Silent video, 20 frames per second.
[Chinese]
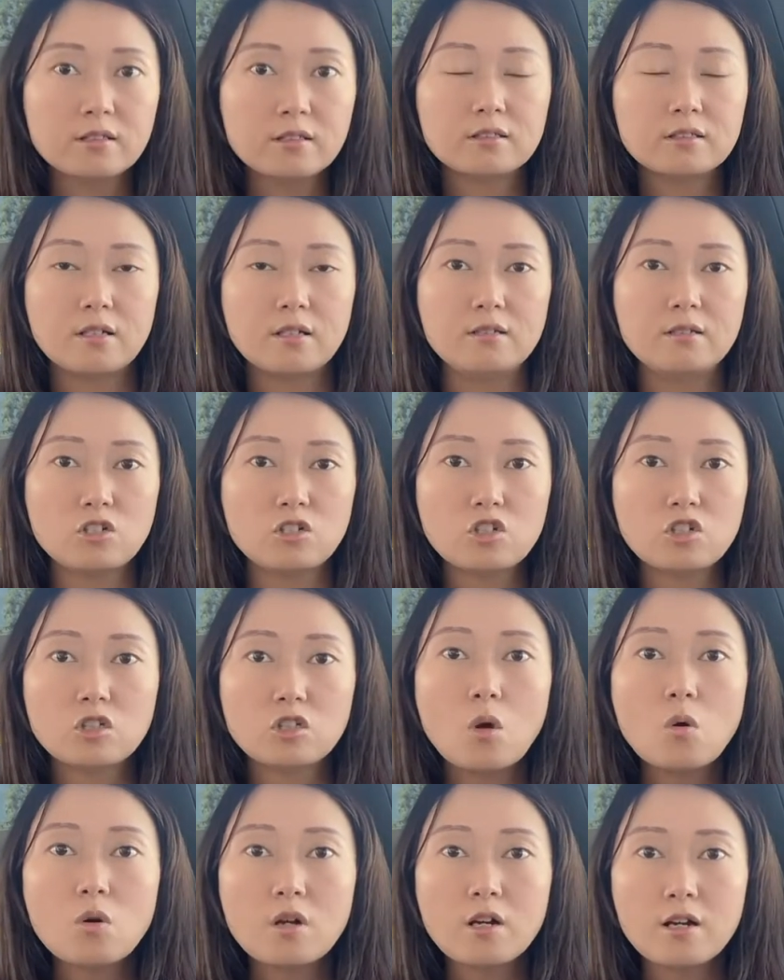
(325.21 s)
课的你是
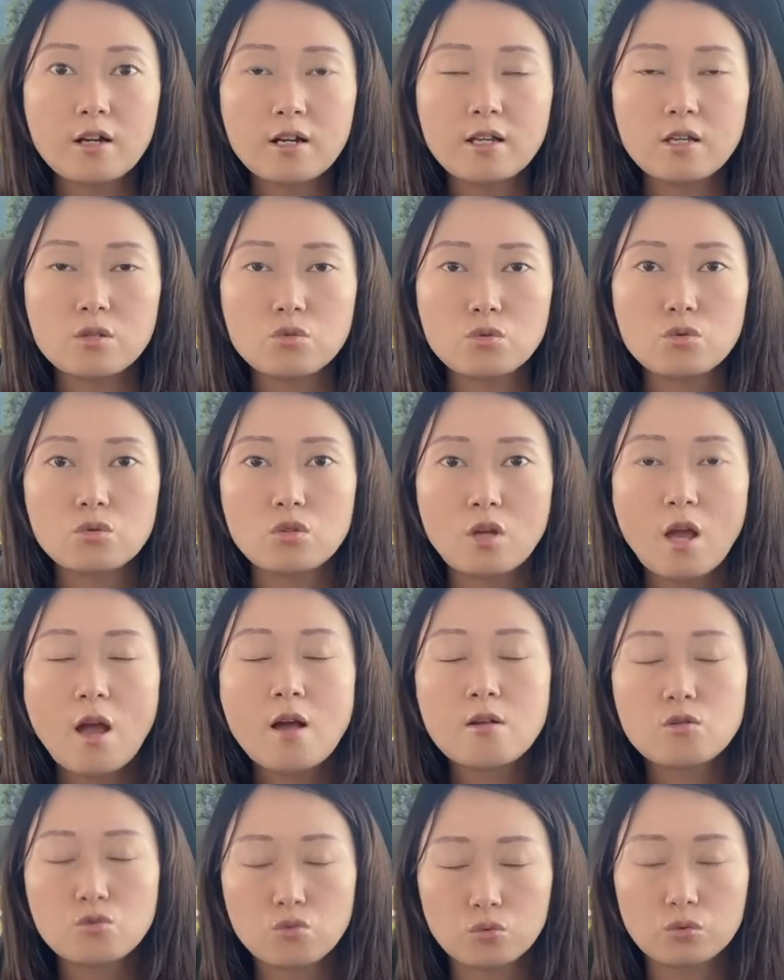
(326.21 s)
都可以去
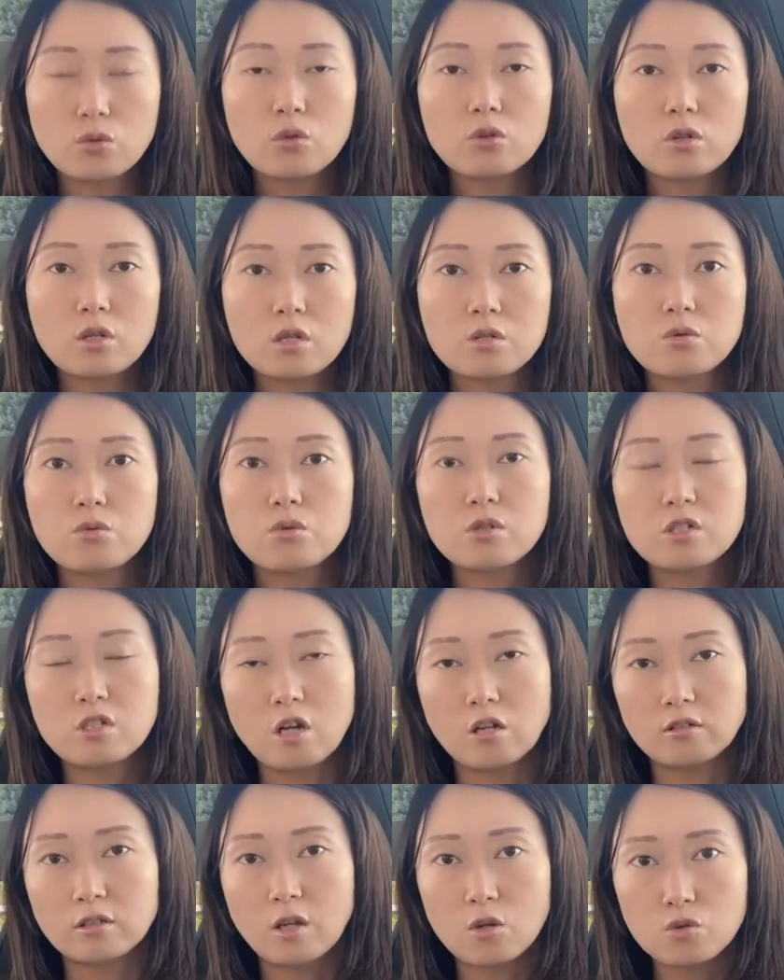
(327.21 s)
主动的去
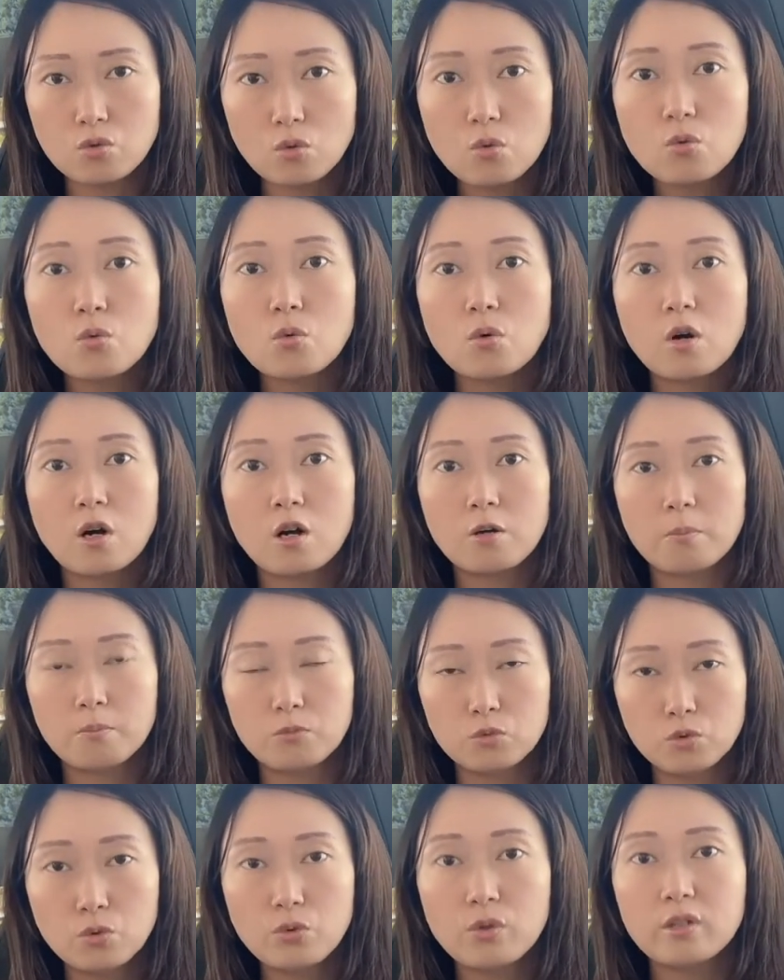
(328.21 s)
找到中国
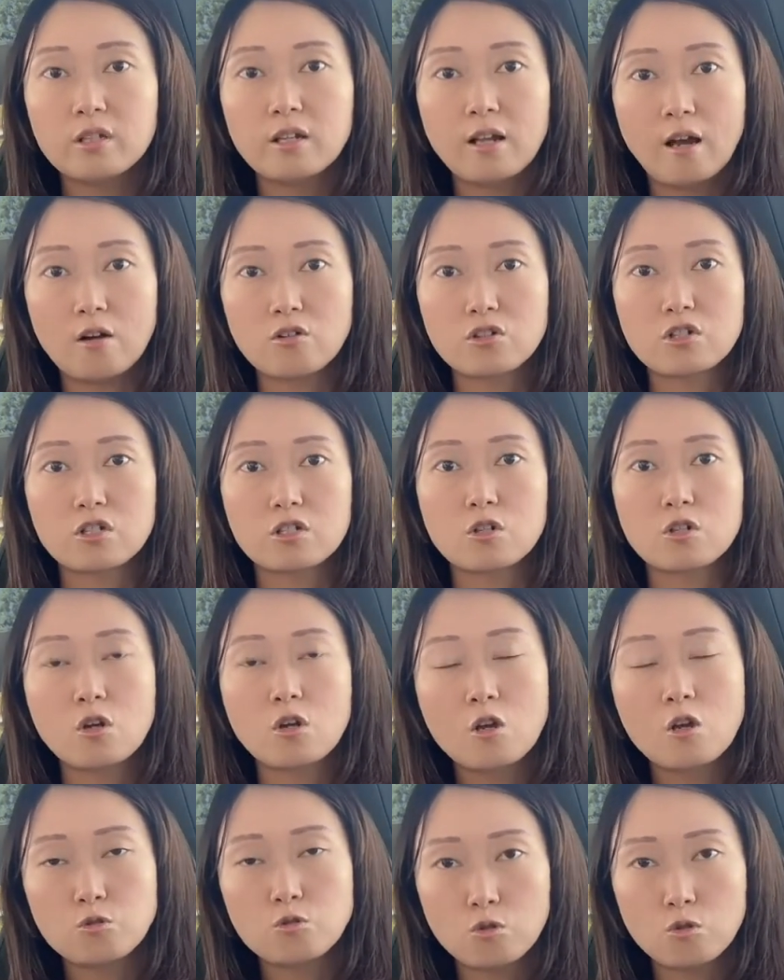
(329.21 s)
母语的老师
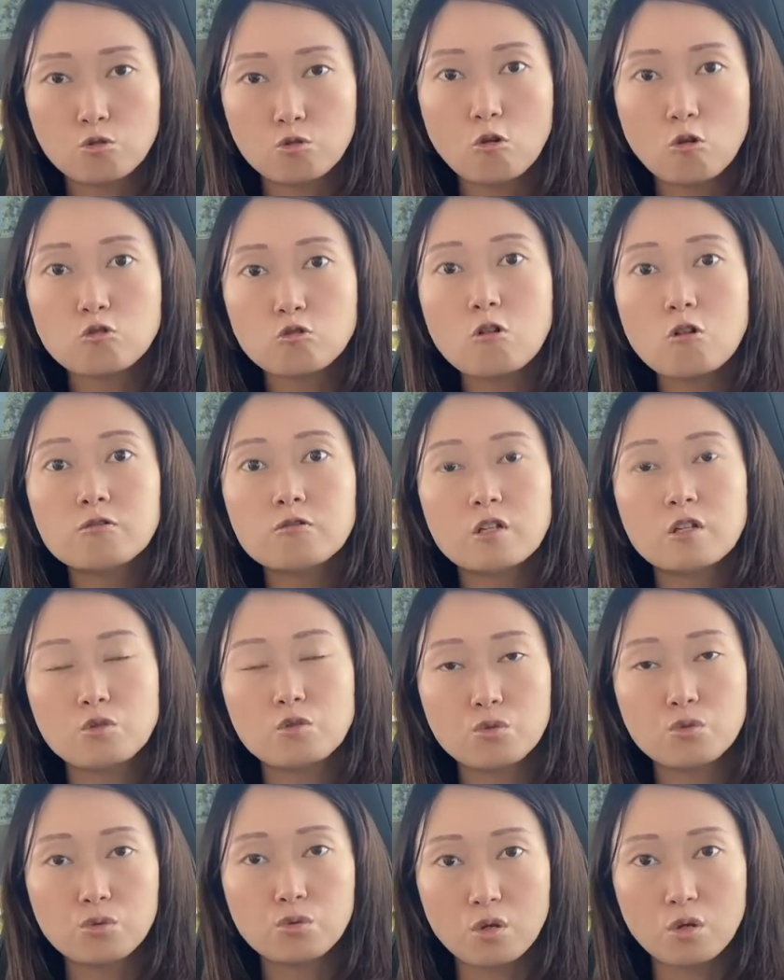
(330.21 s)
去说中文
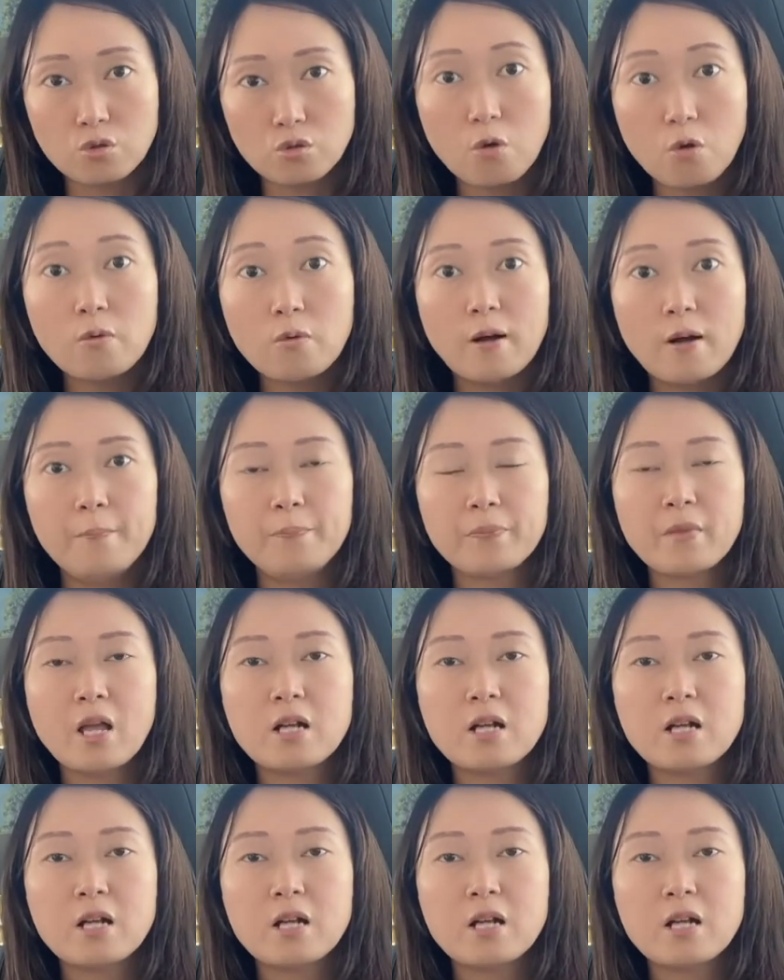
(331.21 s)
去学中文，